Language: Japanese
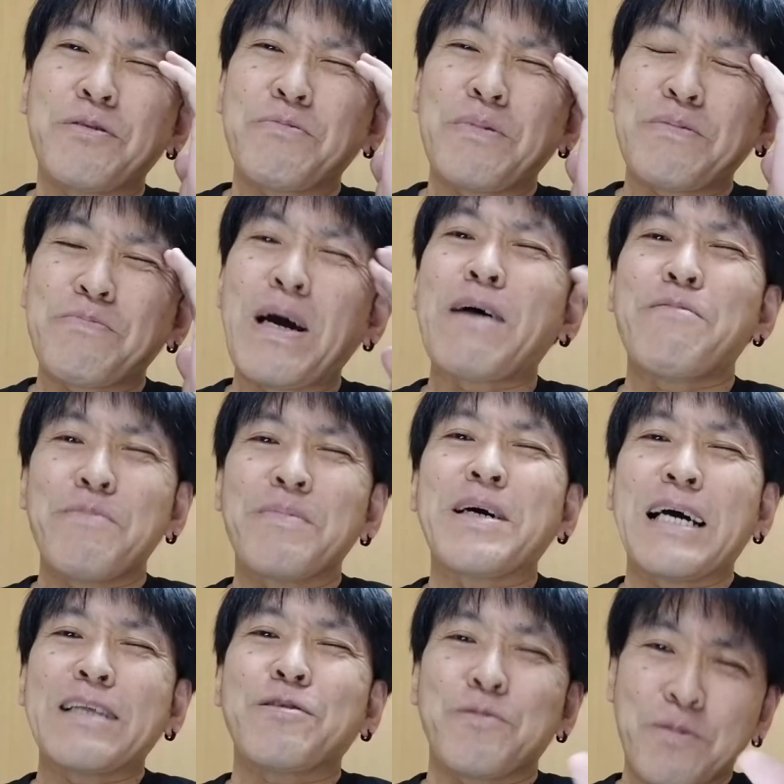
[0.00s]
まま
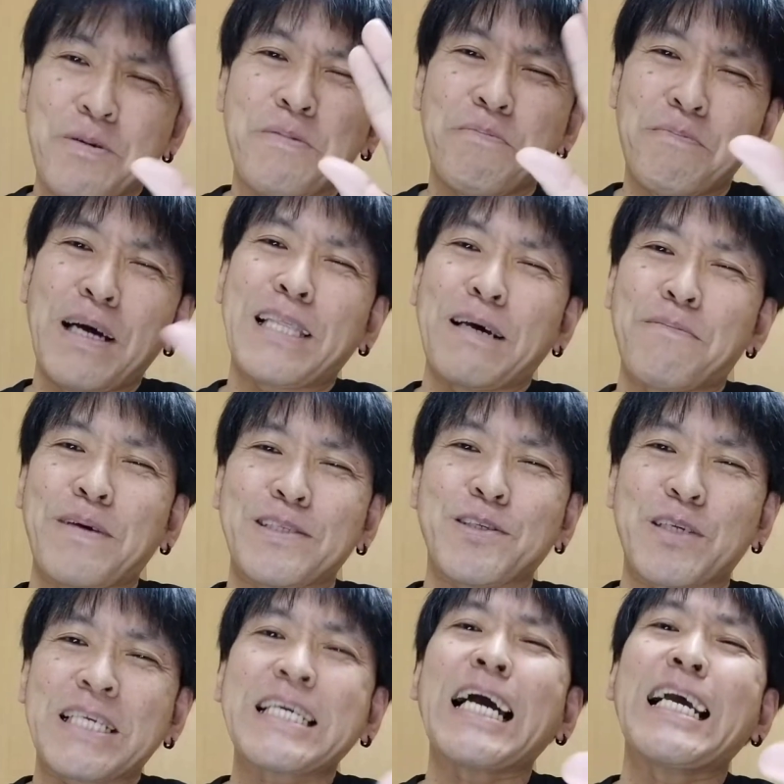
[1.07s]
あ、あのまた
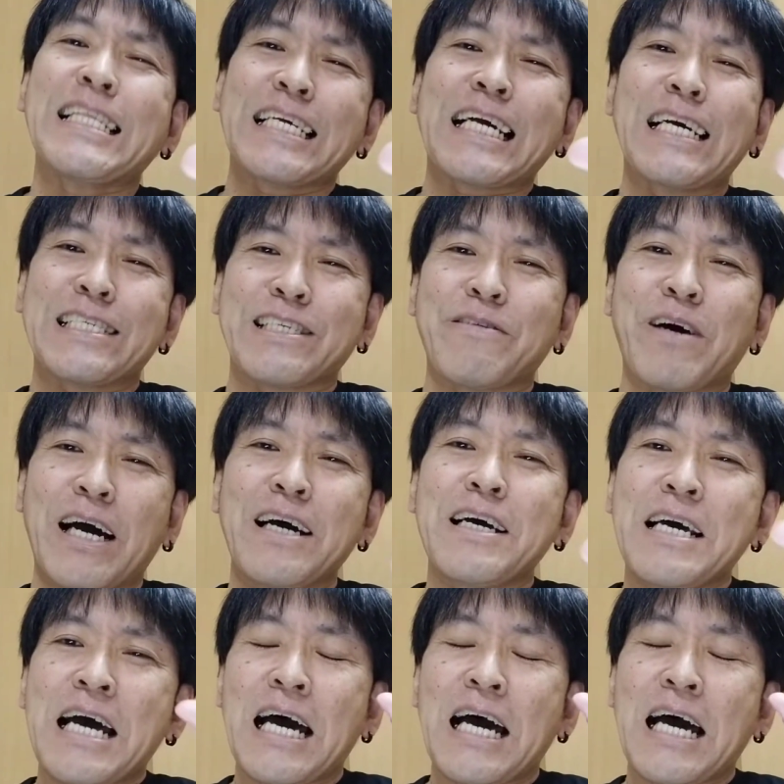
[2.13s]
別に機械に関しては